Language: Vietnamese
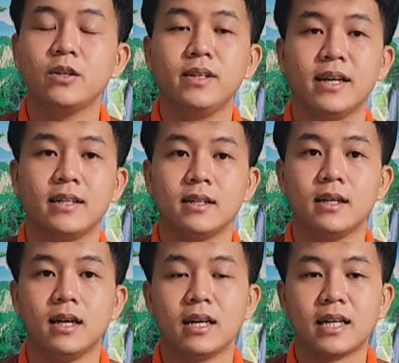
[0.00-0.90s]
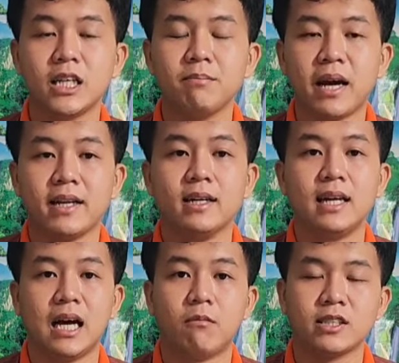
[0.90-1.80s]
Dạ kính thưa quý vị, cái tiếp
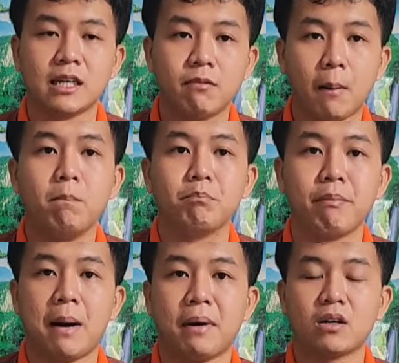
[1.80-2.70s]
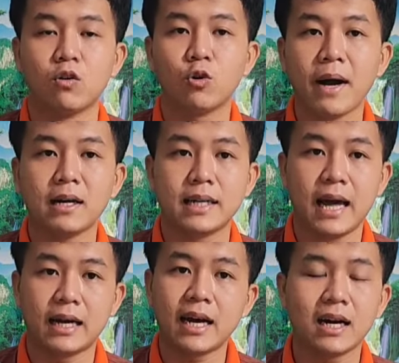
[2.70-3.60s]
đây đó là một cái sản phẩm mà bà con cô
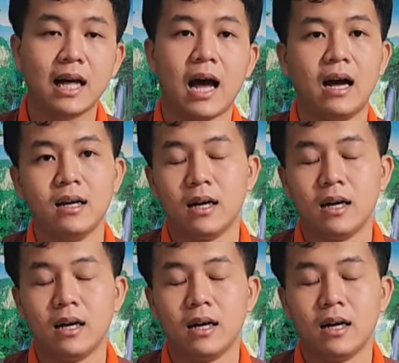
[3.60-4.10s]
bác đang rất